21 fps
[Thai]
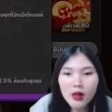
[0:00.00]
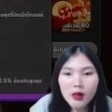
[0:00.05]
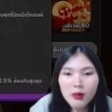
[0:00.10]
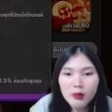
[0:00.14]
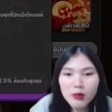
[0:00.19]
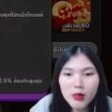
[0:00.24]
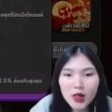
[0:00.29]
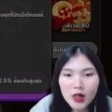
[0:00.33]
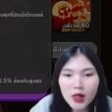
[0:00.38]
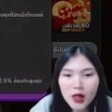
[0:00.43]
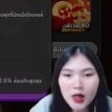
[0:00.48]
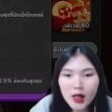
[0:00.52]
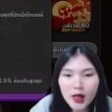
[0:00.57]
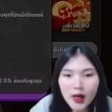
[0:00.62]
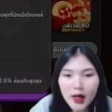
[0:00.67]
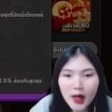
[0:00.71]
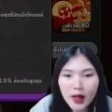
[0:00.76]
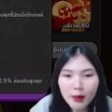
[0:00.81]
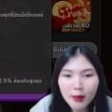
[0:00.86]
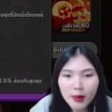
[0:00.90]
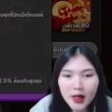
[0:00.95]
เมื่อ
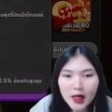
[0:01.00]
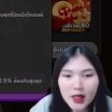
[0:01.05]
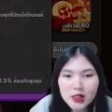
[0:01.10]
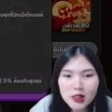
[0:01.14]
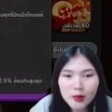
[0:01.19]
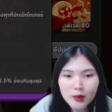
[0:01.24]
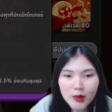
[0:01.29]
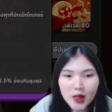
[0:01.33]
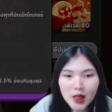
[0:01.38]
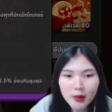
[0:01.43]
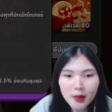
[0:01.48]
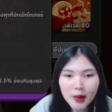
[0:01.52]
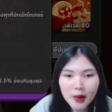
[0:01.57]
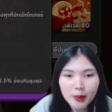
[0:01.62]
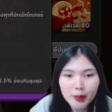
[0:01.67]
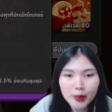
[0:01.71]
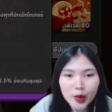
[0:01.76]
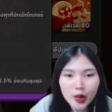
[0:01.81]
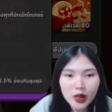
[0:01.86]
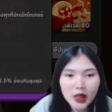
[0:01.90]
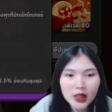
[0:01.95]
ทำการโจมตีแบบ
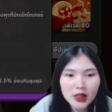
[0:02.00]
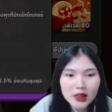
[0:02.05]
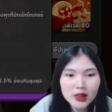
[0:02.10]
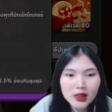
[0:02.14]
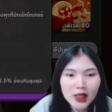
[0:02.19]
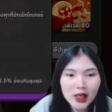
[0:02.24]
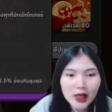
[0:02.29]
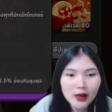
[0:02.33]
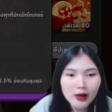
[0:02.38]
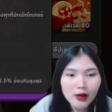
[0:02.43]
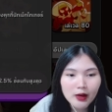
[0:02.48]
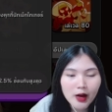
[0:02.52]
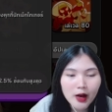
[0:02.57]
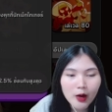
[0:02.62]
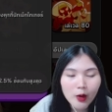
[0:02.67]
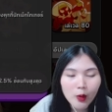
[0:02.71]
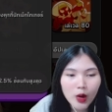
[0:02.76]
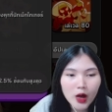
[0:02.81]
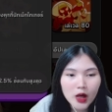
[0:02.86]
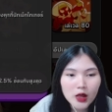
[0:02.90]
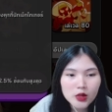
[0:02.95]
ปกติระ
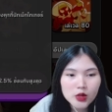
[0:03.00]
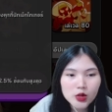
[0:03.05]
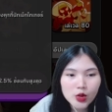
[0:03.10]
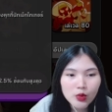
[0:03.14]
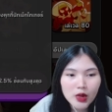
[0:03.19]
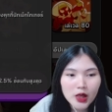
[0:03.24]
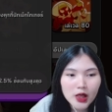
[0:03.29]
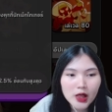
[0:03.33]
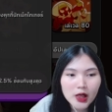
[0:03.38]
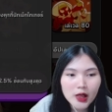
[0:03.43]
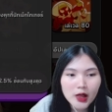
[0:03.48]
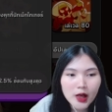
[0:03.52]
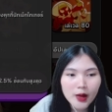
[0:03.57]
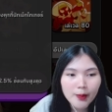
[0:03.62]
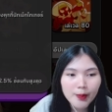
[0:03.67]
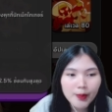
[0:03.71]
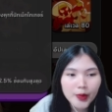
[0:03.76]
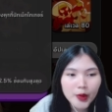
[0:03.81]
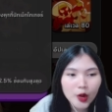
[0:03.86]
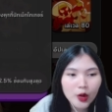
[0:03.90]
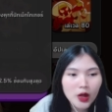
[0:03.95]
หว่างช่วงเวลาที่
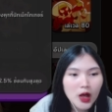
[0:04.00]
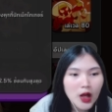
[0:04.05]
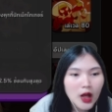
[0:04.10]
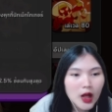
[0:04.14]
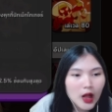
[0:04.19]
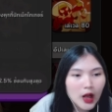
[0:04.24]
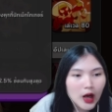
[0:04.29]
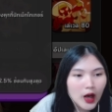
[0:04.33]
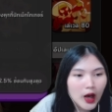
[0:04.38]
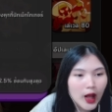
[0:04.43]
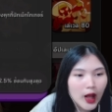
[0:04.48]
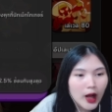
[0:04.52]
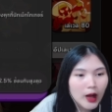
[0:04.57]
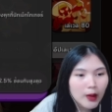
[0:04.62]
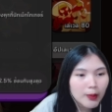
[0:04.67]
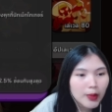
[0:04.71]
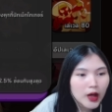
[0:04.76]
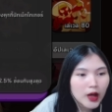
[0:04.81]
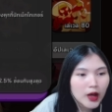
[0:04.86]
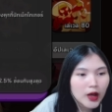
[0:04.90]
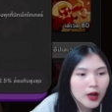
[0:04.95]
กำหนดและ
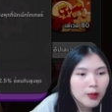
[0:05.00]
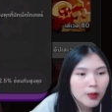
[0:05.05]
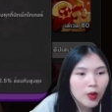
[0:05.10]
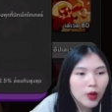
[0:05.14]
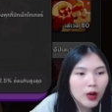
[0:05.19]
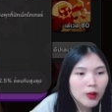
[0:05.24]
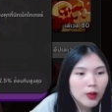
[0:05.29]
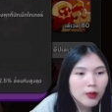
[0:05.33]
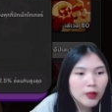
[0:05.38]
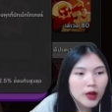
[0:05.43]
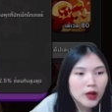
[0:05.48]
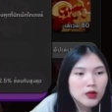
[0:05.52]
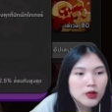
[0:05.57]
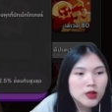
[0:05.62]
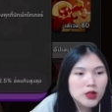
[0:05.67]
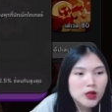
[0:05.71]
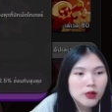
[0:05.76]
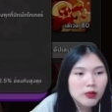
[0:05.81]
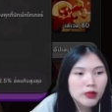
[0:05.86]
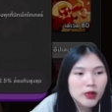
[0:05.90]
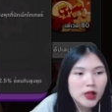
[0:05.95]
เพิ่มความเร็วโจ
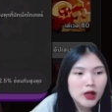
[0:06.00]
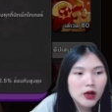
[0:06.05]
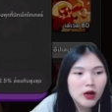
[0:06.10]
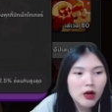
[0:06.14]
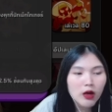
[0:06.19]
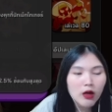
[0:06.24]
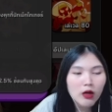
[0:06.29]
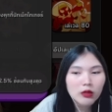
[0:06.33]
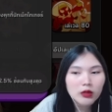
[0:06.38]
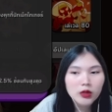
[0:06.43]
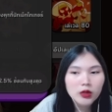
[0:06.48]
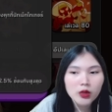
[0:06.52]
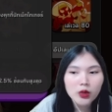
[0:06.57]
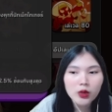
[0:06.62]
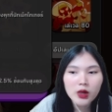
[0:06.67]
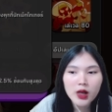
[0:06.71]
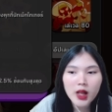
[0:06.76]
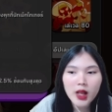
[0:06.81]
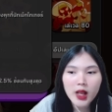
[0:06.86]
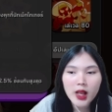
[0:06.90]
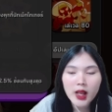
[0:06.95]
มตีของตน
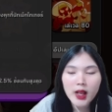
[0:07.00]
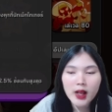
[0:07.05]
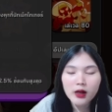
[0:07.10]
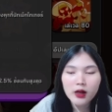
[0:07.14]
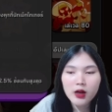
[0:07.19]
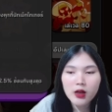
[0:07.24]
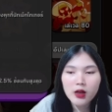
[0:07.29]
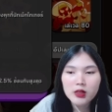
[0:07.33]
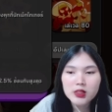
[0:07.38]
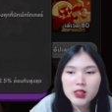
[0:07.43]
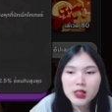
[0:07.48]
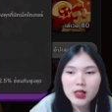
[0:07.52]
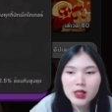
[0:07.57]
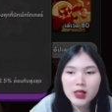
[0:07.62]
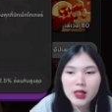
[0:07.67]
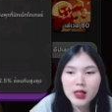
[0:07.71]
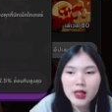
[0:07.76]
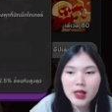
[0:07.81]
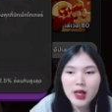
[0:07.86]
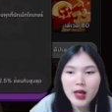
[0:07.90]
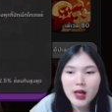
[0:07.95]
เองนอกจาก
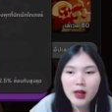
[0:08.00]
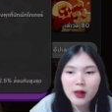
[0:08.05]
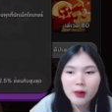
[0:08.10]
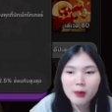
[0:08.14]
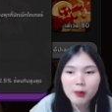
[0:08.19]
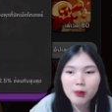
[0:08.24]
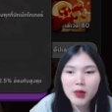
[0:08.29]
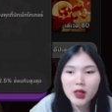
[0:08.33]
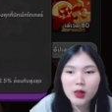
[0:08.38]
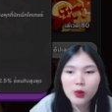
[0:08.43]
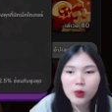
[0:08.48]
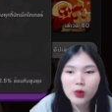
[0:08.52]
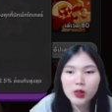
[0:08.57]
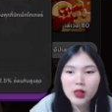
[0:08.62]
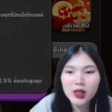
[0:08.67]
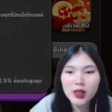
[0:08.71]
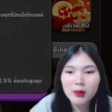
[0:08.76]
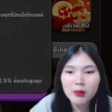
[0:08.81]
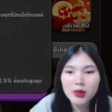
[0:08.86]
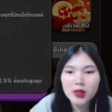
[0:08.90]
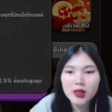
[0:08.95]
นี้หากมีคุก
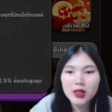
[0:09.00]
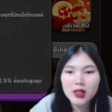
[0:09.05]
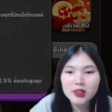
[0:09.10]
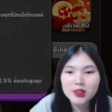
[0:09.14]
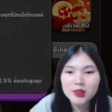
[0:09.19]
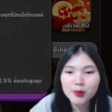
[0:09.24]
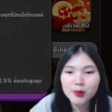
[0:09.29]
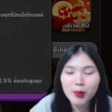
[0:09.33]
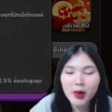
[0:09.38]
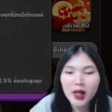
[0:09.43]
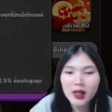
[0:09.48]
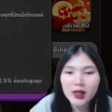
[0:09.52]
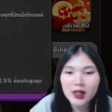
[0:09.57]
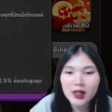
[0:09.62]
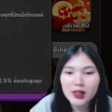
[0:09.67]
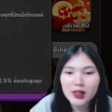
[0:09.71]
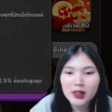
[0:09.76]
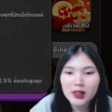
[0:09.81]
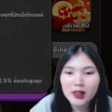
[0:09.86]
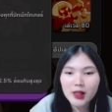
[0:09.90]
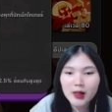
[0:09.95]
กี้ Burning Sprite ใน
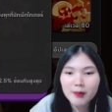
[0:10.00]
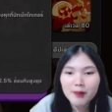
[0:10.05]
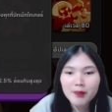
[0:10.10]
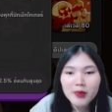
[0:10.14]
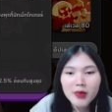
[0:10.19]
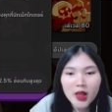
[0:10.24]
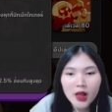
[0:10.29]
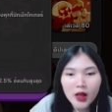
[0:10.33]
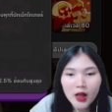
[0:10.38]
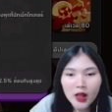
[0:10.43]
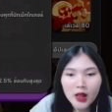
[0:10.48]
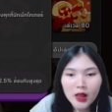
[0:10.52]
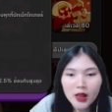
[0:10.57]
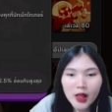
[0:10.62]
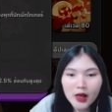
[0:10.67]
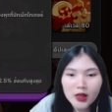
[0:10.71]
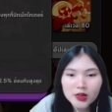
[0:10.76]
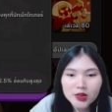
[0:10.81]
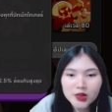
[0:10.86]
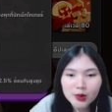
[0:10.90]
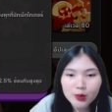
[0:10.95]
ทีม
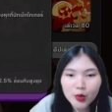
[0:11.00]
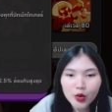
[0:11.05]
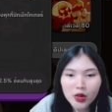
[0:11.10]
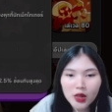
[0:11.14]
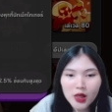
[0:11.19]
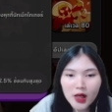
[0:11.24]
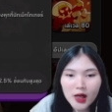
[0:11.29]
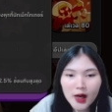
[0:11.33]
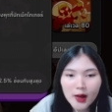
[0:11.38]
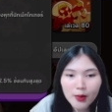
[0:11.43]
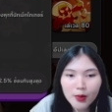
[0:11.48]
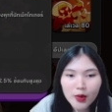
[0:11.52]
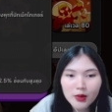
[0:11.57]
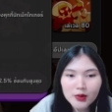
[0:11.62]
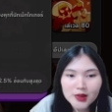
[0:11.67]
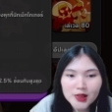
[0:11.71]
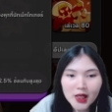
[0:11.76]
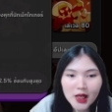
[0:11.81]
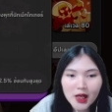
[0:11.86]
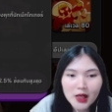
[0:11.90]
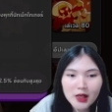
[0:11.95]
แล้วสมุนได้รับความ
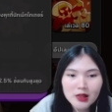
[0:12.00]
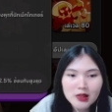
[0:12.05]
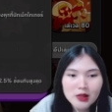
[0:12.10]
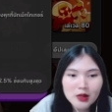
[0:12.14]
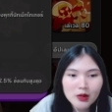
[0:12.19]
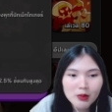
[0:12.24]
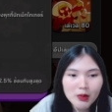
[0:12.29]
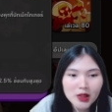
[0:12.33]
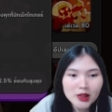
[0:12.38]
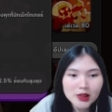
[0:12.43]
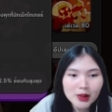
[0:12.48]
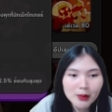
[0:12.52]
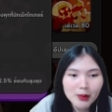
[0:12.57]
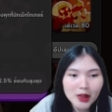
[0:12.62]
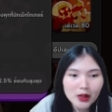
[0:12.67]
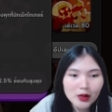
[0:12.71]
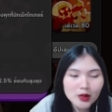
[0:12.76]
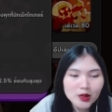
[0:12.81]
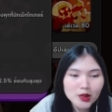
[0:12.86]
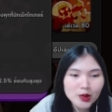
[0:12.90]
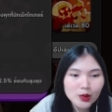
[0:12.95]
เสียหายจนไม่สามารถ
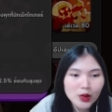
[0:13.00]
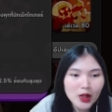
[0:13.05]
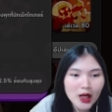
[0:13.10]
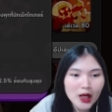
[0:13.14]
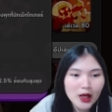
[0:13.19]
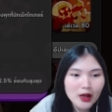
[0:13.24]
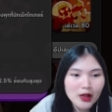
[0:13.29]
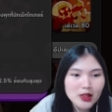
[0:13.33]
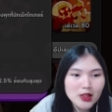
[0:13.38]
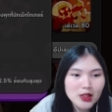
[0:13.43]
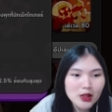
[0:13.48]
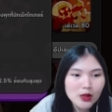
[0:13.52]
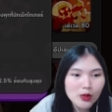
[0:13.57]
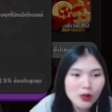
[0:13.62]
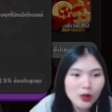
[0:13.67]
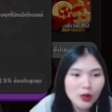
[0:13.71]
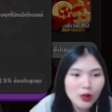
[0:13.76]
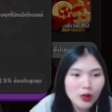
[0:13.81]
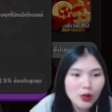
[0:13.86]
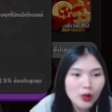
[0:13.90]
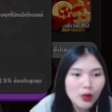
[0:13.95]
ต่อสู้ได้ก็จะถู
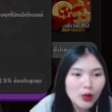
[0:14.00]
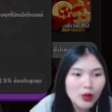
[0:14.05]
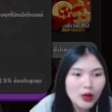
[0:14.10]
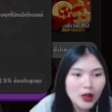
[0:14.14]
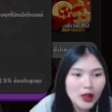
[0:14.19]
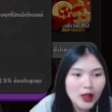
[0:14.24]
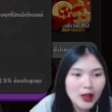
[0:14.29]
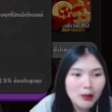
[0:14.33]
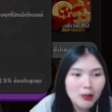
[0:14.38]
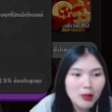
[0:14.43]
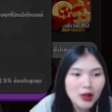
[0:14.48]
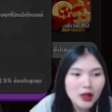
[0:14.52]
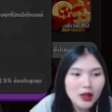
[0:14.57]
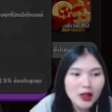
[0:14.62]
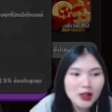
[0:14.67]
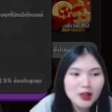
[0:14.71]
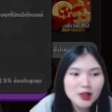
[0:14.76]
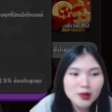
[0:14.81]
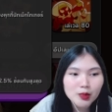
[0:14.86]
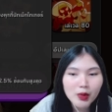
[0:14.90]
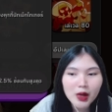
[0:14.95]
กคุกกี้
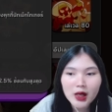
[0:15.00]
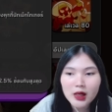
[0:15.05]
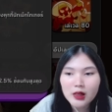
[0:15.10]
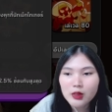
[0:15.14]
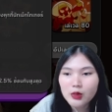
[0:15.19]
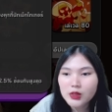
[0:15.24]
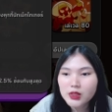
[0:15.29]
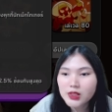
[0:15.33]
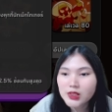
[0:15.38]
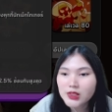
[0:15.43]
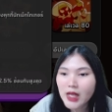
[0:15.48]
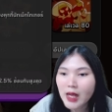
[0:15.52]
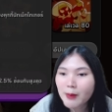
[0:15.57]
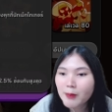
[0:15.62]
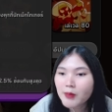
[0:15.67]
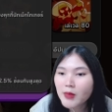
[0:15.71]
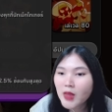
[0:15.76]
Burning Sprite ดูดซับ